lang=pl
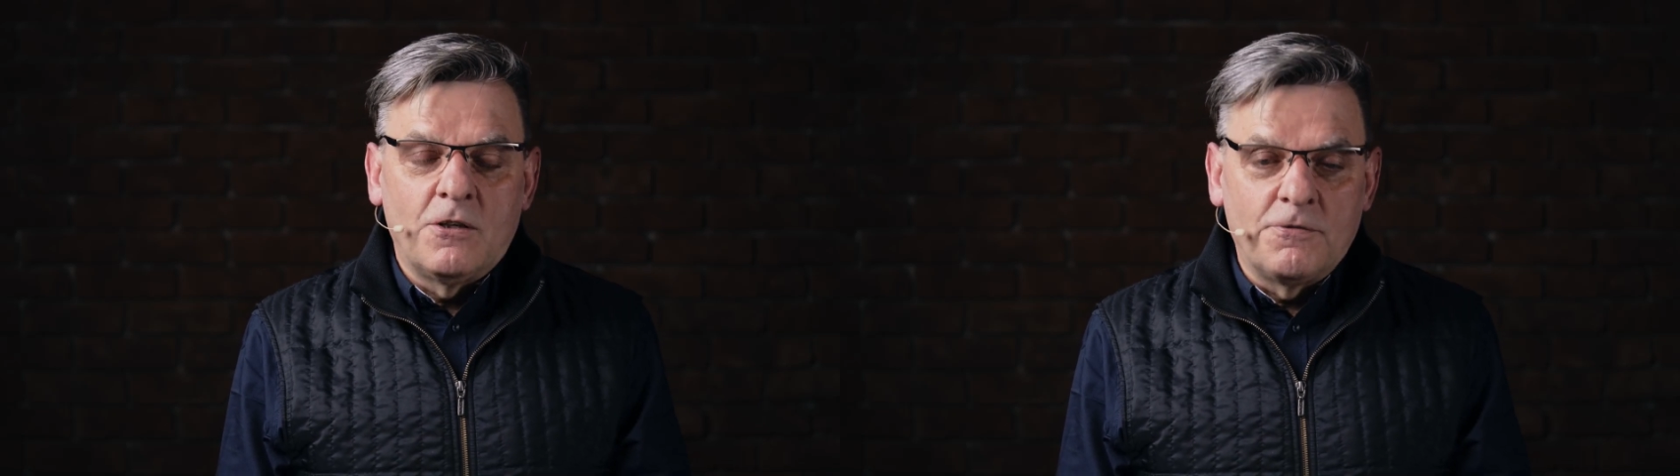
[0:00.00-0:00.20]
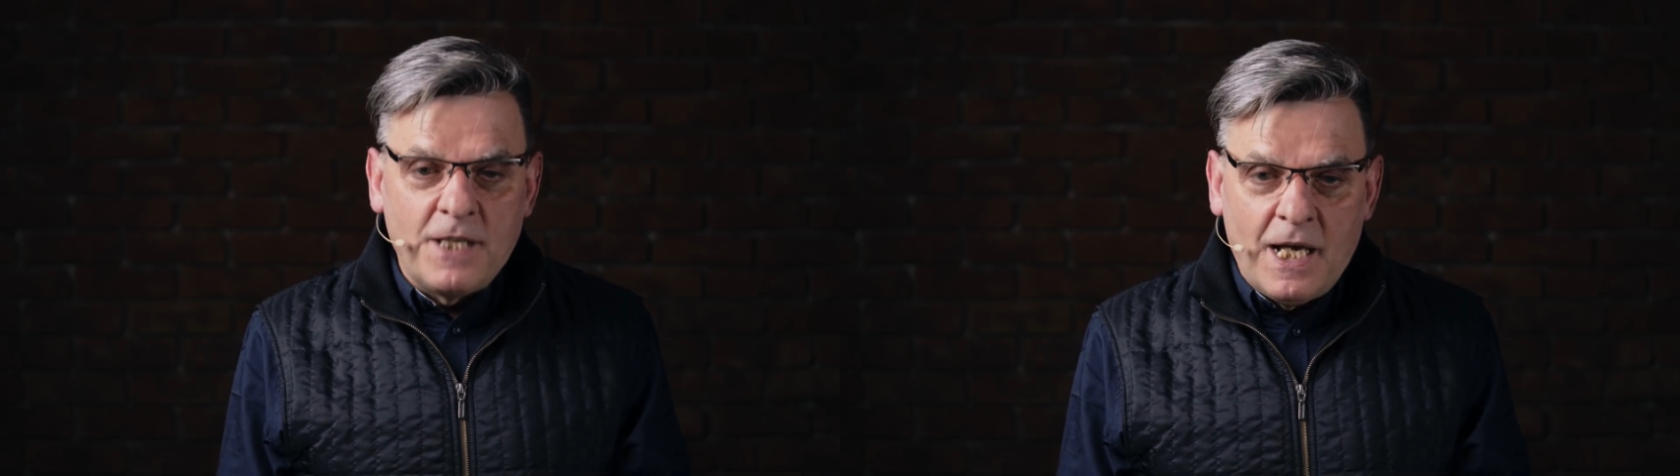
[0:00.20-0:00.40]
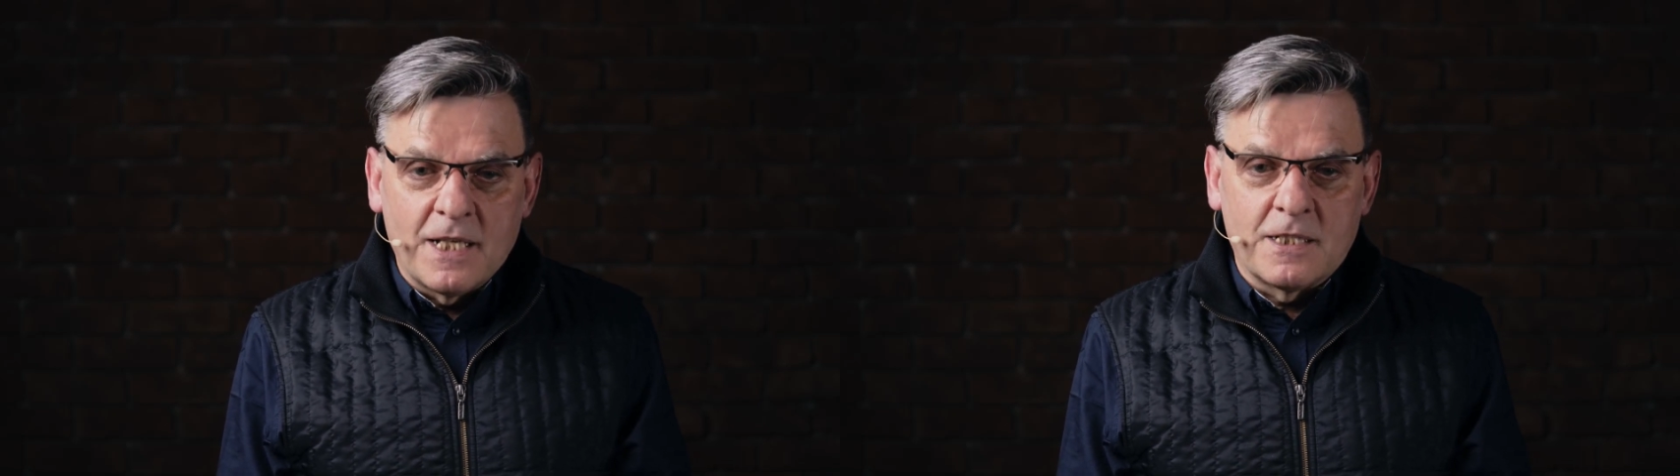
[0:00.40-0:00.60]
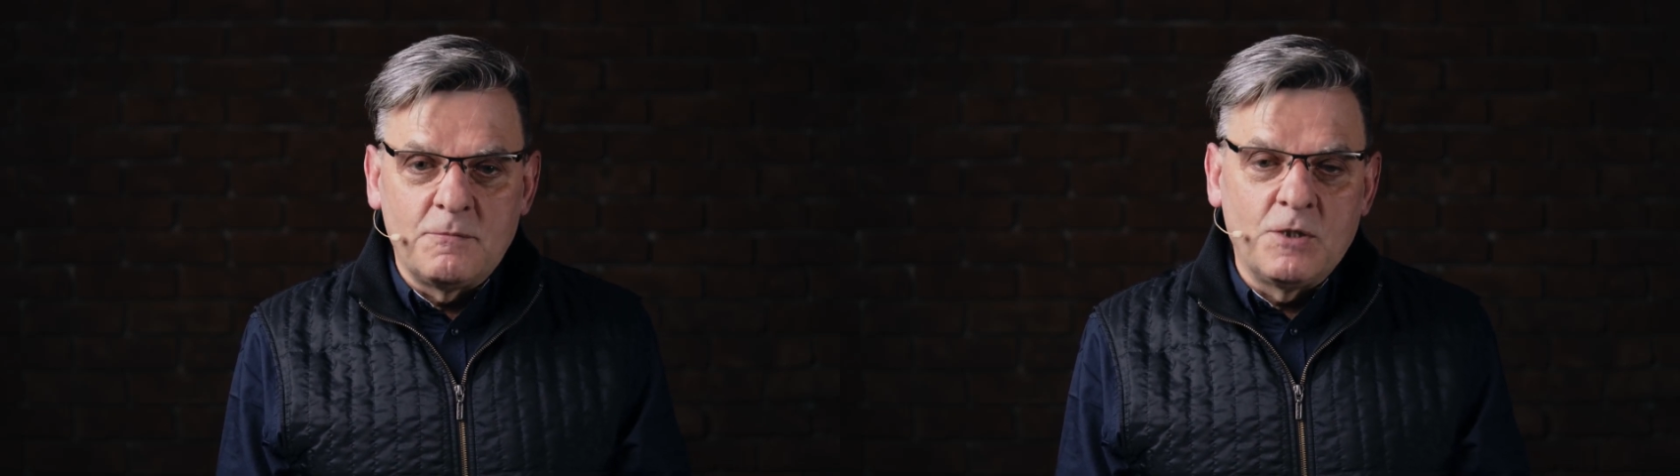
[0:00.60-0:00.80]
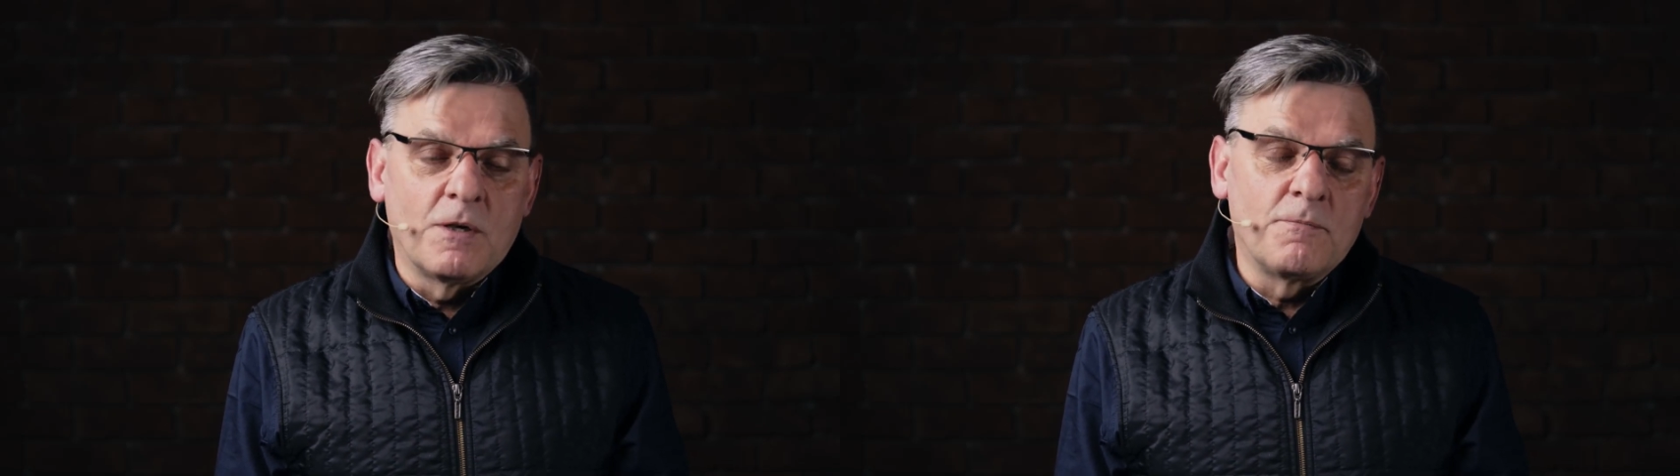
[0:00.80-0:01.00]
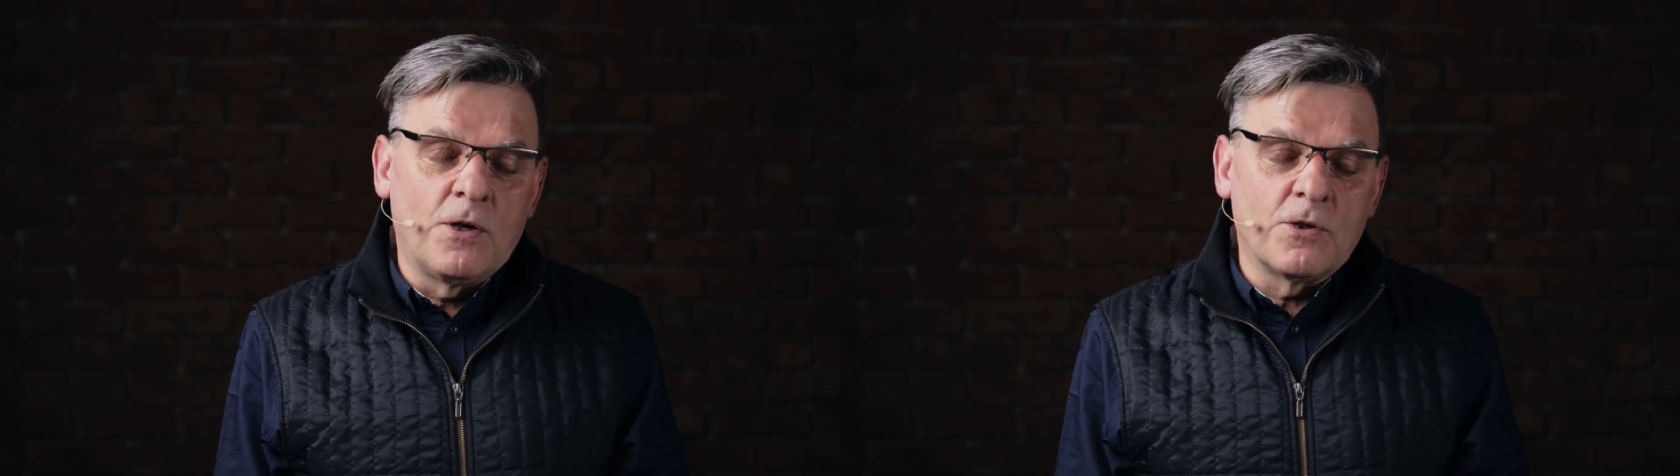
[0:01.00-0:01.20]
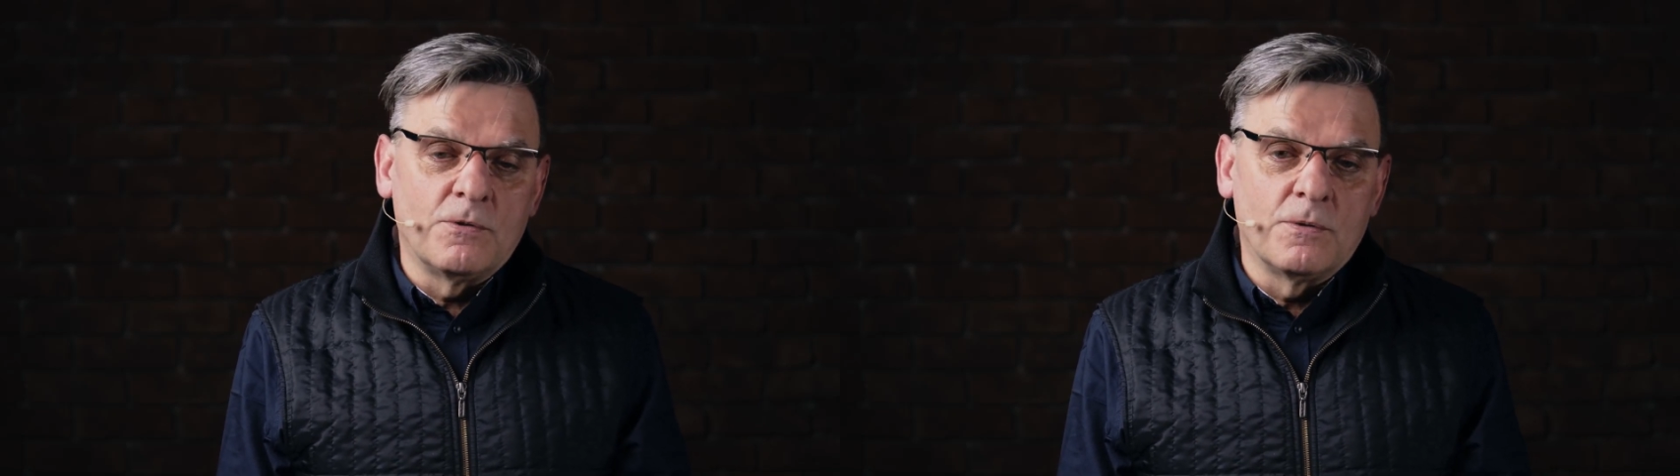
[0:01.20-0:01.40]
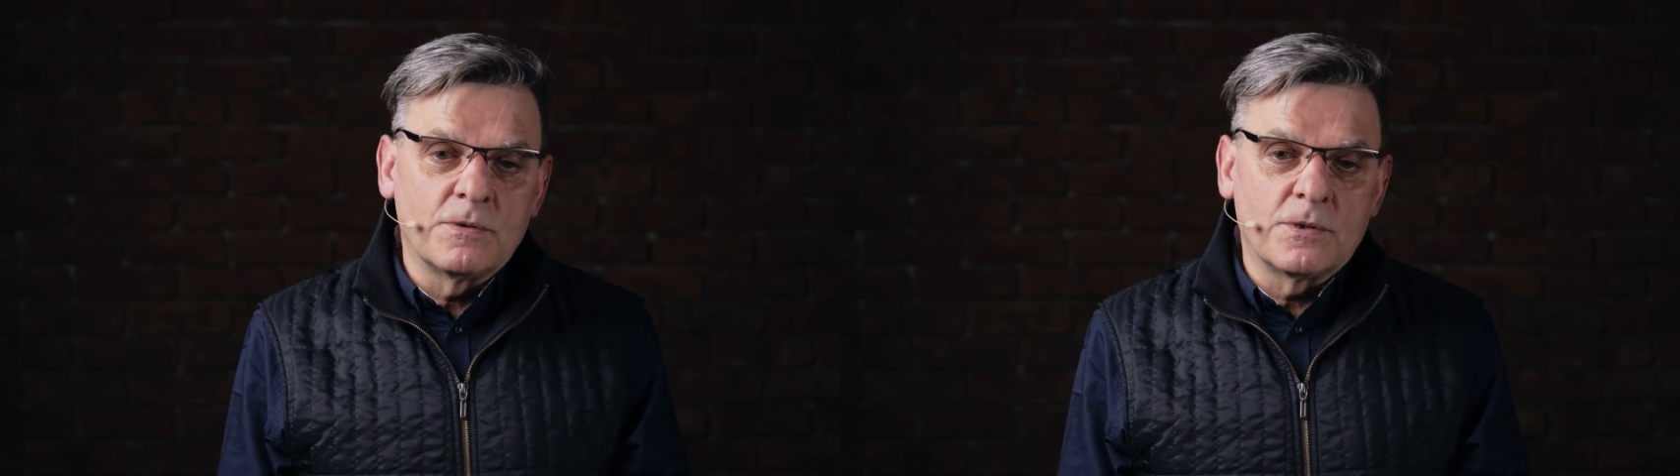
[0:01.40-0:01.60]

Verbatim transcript: ofiary miłe Bogu.